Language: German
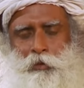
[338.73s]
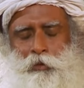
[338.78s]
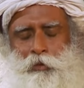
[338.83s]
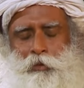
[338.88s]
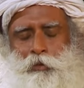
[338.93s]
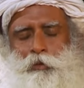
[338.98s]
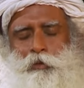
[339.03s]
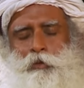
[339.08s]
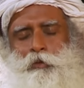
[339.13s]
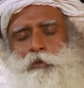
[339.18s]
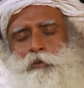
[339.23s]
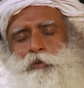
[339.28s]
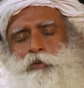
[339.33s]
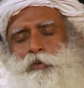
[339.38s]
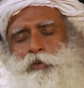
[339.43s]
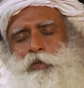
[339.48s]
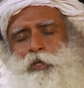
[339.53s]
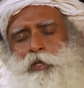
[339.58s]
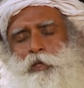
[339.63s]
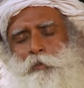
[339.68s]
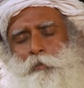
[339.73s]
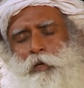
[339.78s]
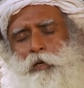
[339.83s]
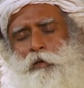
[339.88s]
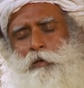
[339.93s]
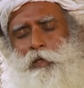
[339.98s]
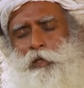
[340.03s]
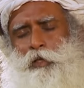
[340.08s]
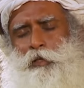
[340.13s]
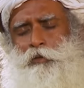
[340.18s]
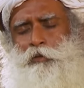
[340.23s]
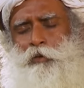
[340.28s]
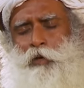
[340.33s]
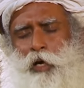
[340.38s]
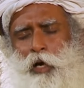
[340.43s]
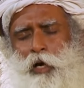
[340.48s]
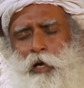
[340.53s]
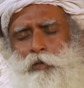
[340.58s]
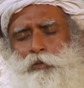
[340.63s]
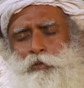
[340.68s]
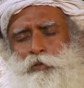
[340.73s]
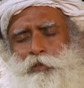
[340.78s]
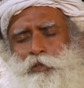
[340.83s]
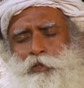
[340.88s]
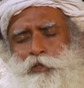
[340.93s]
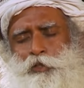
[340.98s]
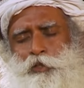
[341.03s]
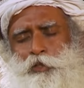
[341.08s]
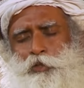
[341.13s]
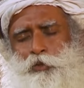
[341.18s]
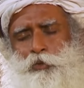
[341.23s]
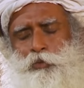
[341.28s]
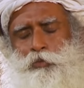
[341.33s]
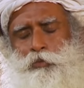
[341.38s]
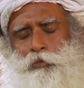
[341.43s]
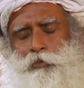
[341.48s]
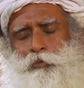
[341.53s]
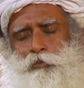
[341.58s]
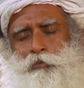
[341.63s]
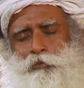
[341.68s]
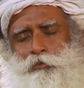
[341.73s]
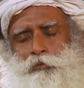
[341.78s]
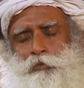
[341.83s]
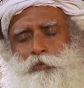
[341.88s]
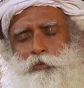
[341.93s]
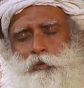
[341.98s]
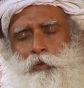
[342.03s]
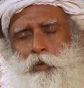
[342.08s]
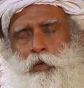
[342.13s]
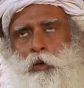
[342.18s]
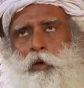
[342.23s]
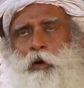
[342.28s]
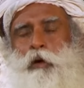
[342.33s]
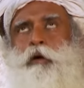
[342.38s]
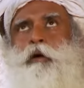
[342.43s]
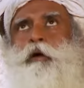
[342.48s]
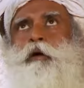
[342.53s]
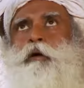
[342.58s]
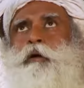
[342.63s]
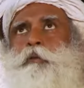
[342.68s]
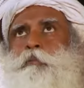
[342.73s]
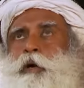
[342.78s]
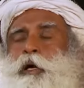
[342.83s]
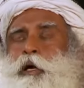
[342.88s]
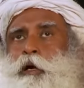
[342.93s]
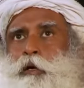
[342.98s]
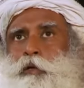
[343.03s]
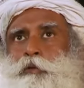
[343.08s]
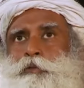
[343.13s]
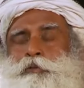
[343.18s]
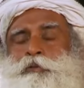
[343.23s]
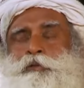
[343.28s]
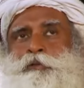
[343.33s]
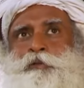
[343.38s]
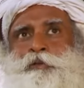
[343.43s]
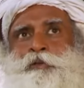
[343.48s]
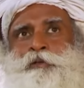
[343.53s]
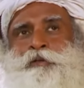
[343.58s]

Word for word: Du denkst darüber nach, dein Haus, bist das du? Oh, mein Haus.